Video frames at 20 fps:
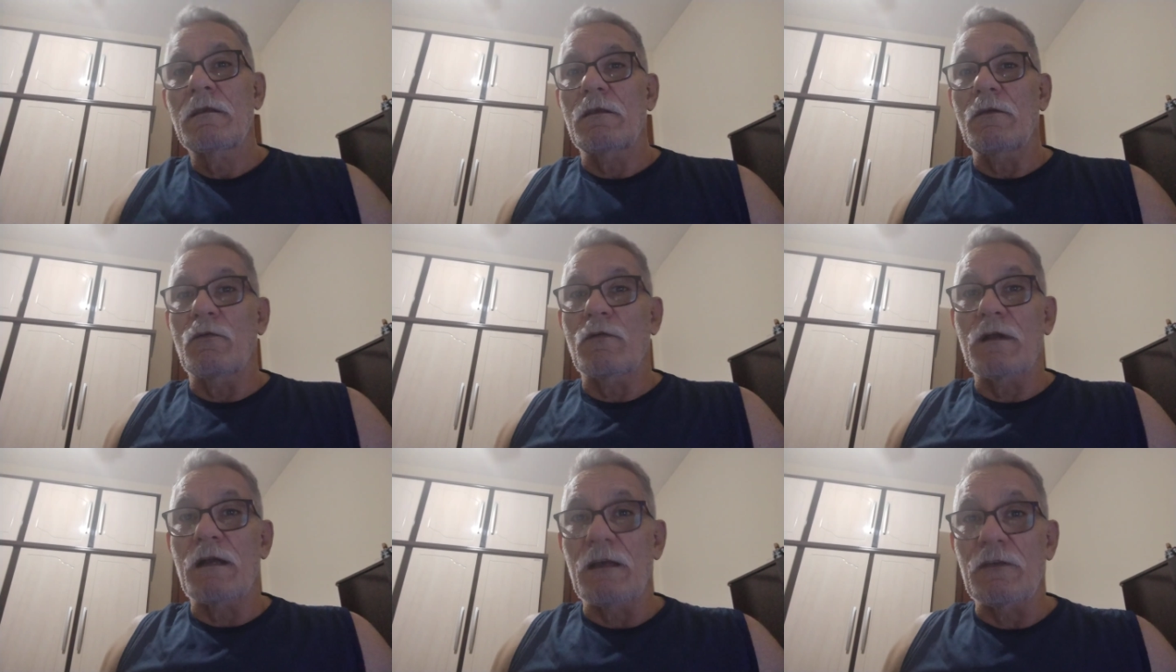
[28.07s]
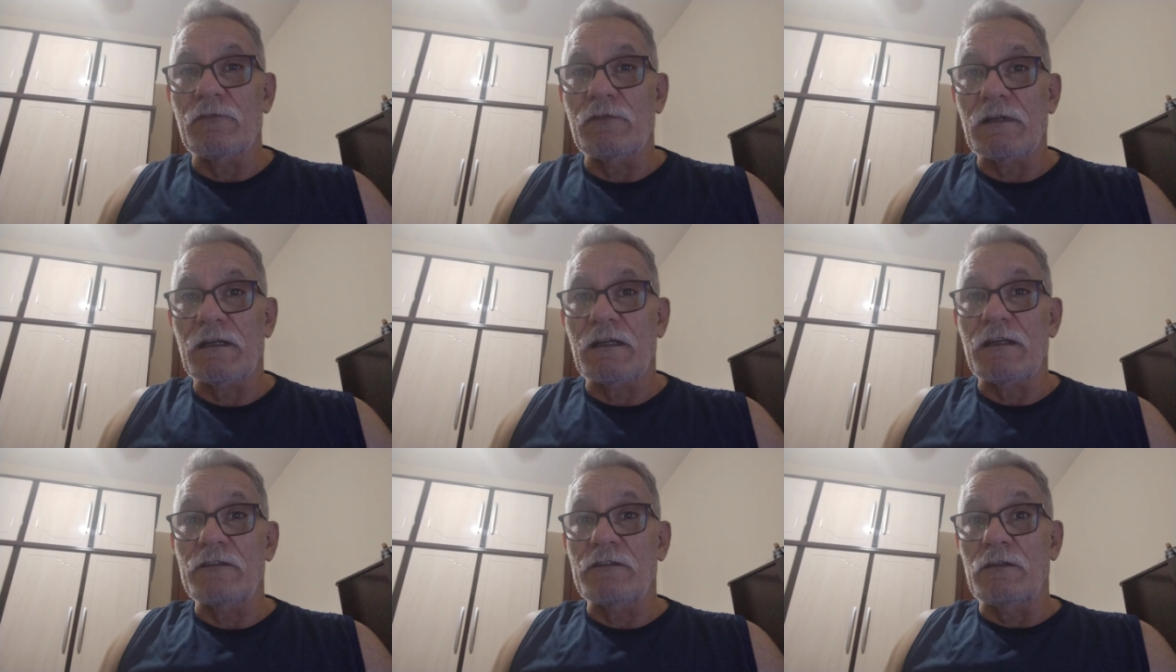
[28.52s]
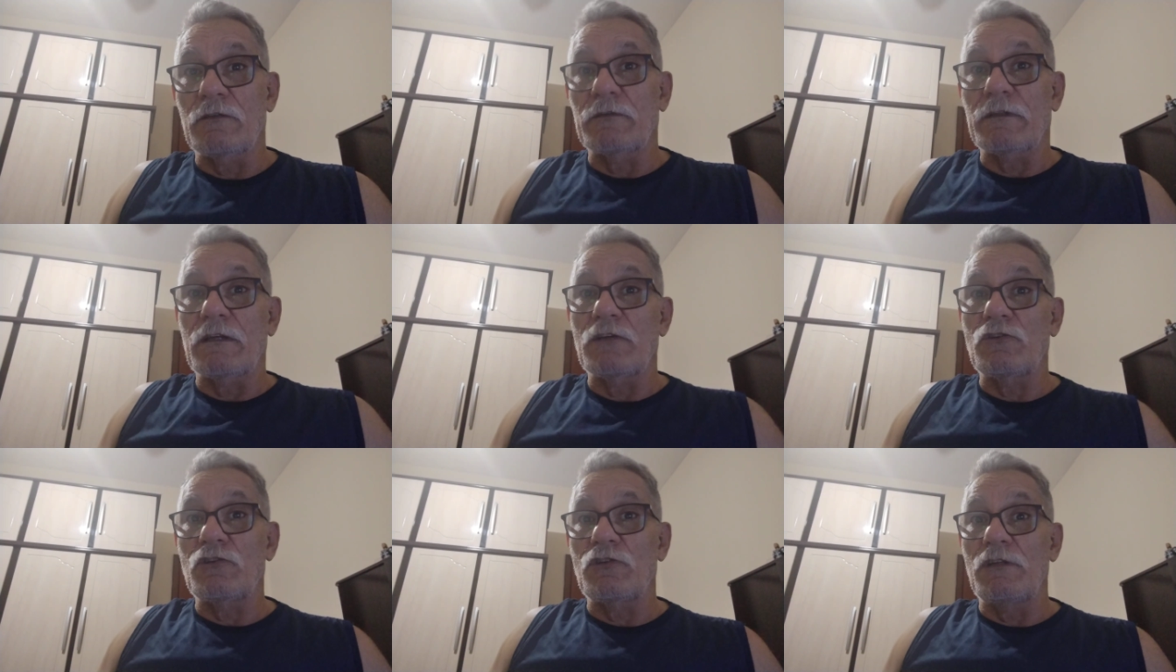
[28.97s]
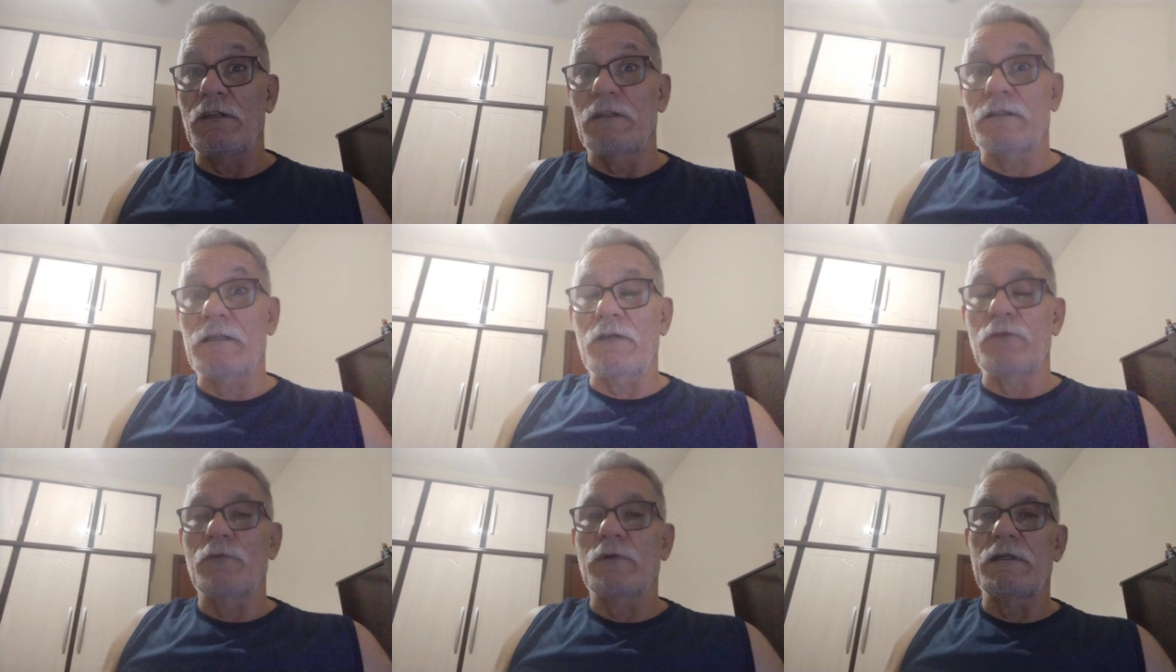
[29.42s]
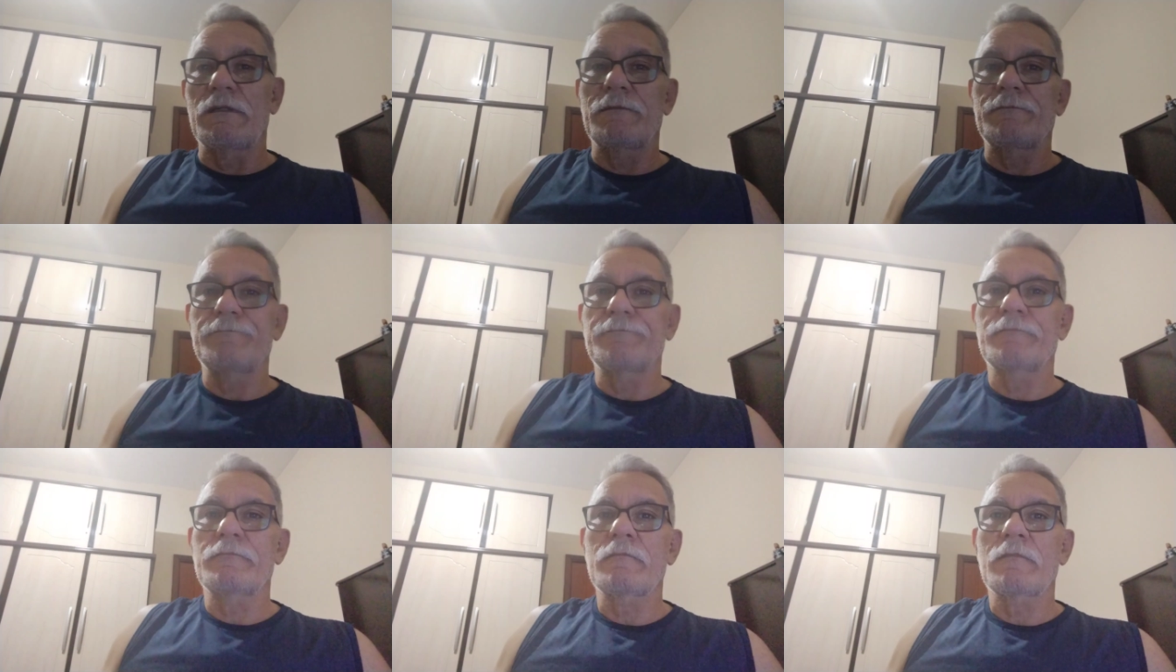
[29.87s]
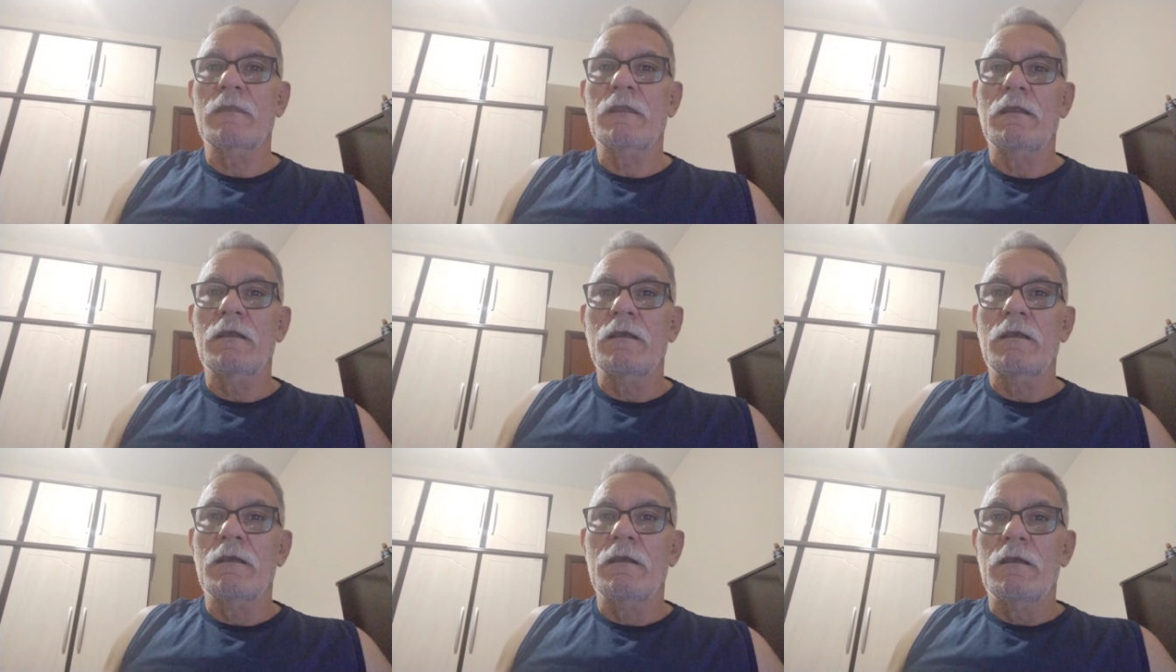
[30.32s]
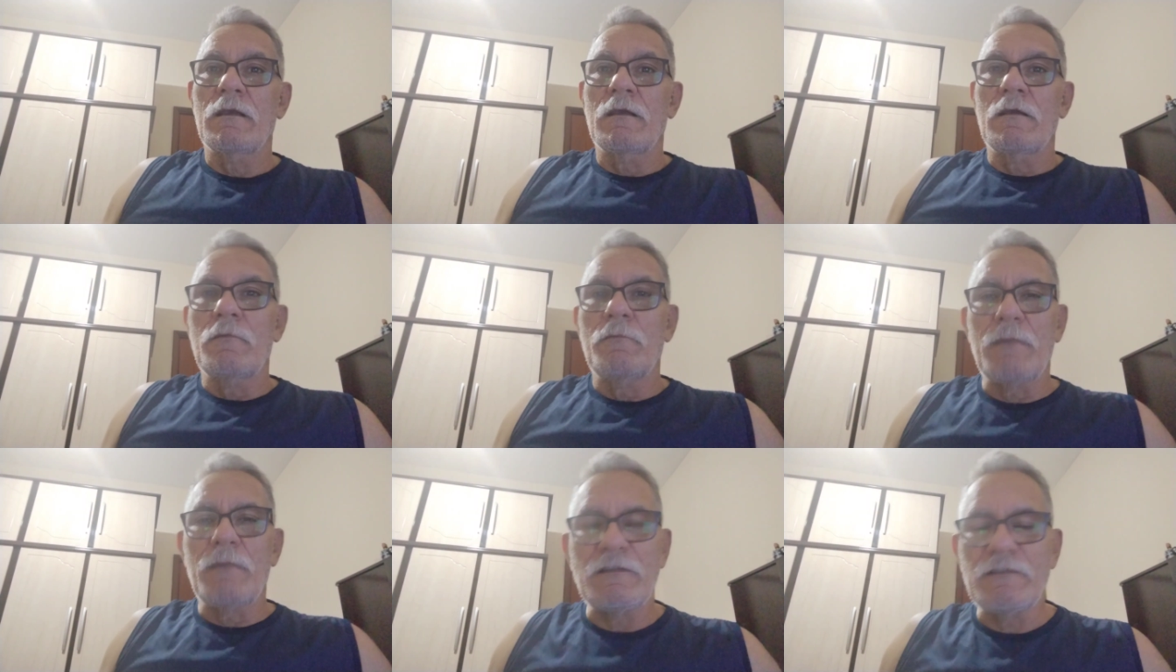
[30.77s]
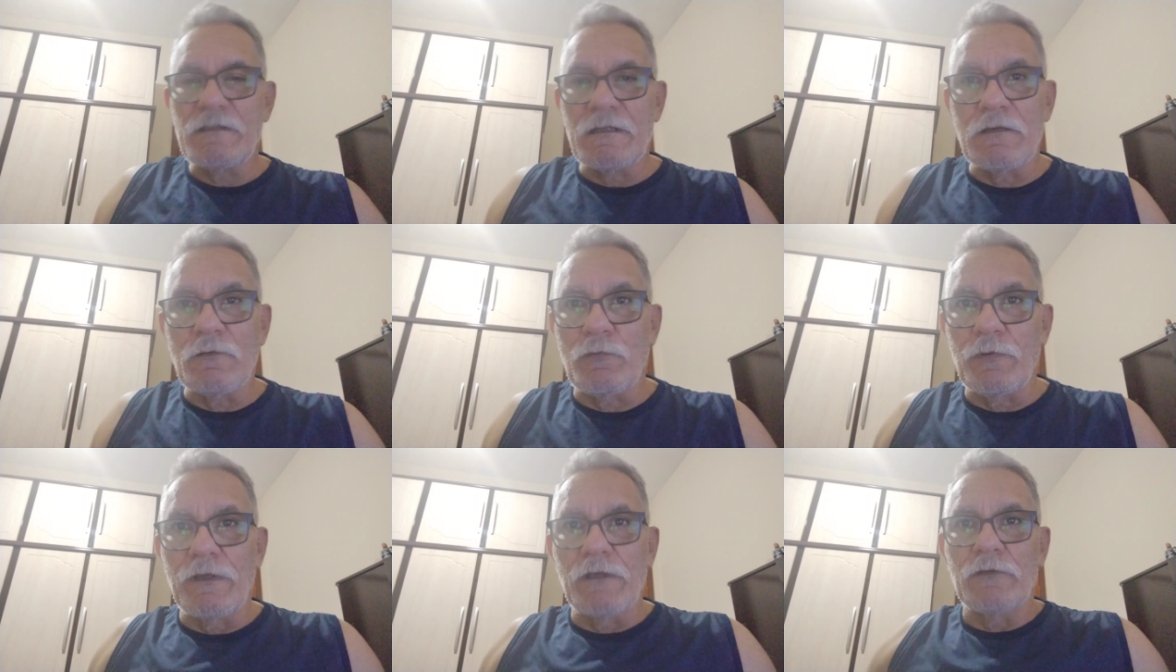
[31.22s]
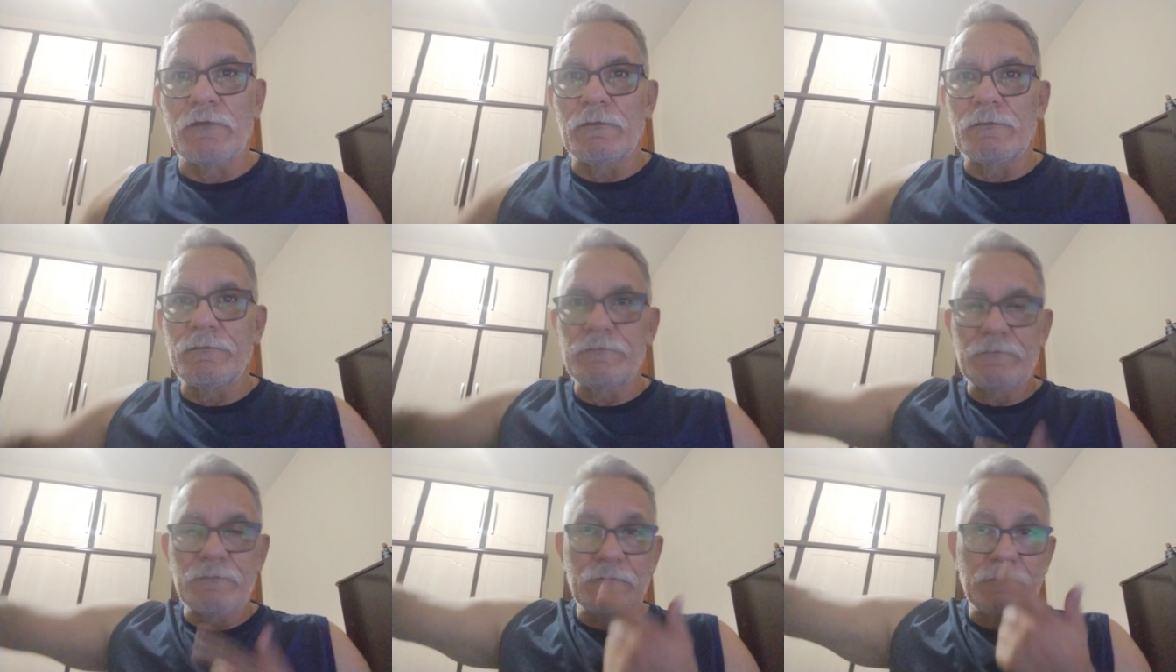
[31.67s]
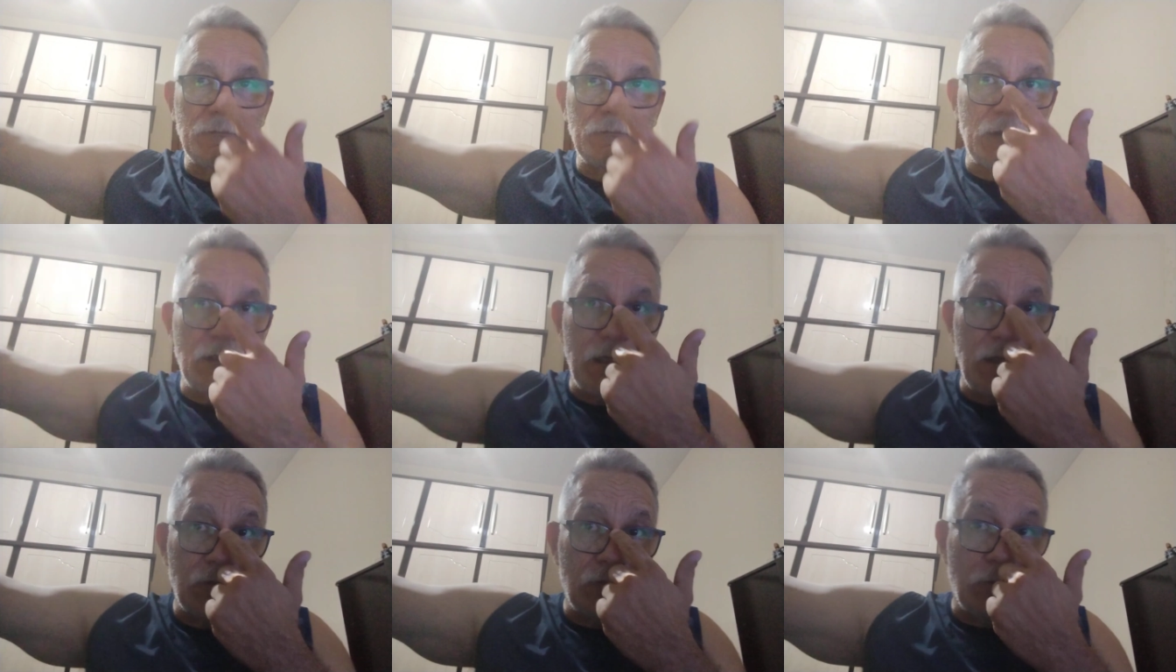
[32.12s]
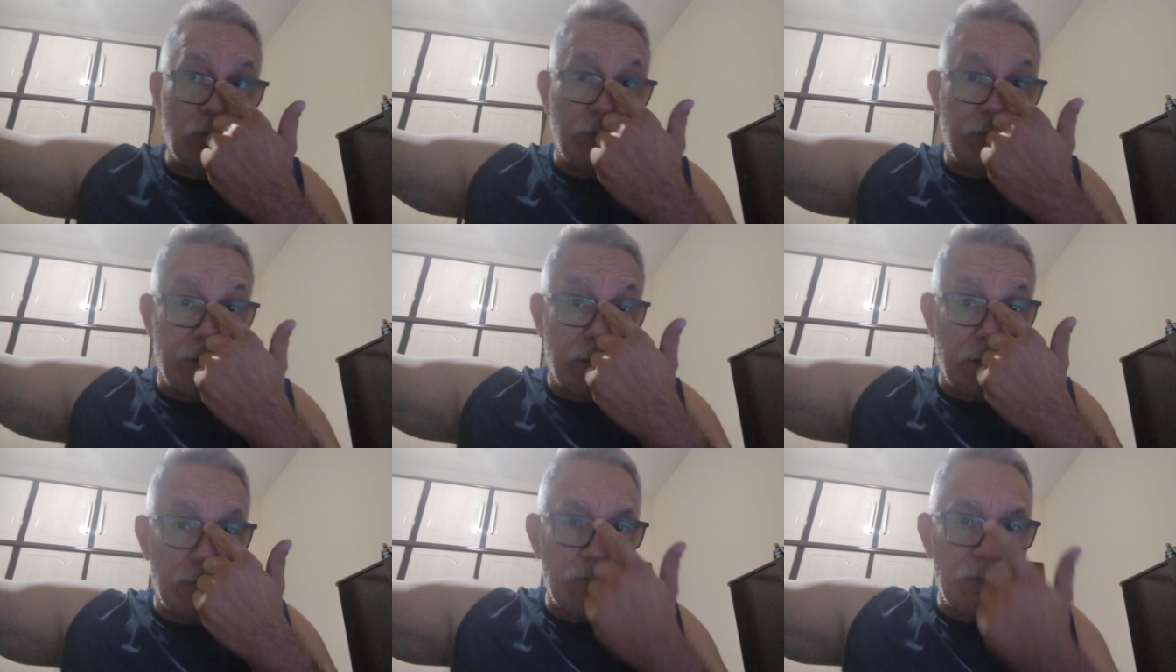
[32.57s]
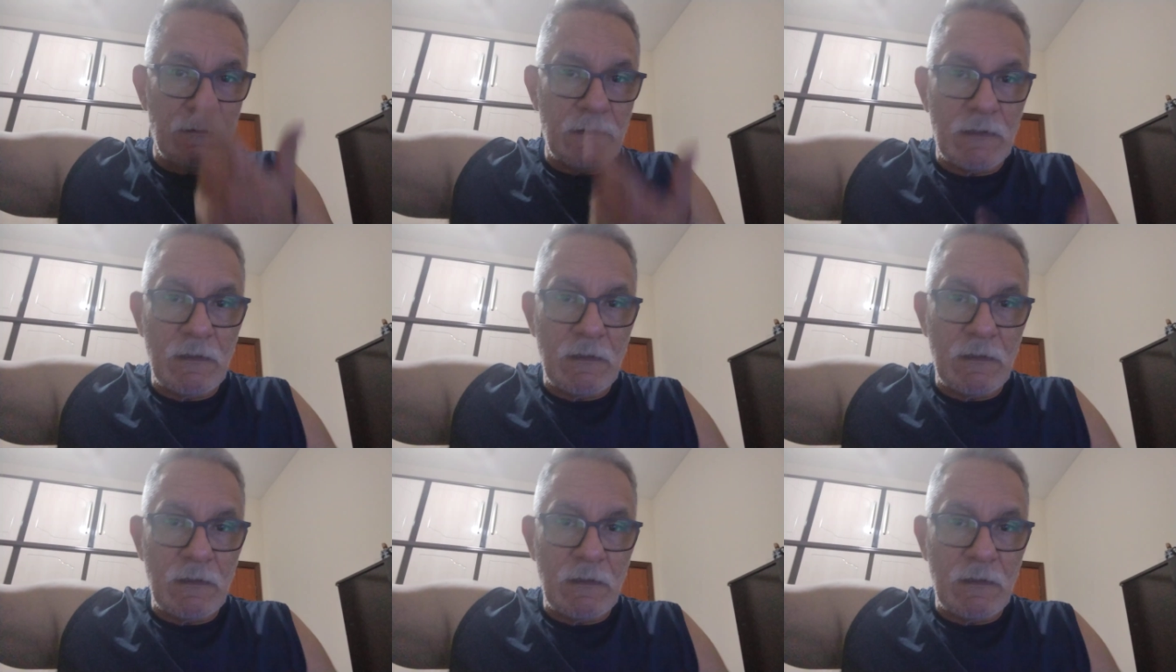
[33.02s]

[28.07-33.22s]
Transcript: Que é o caso da questão da China e Taiwan mais tranquilo de resolver.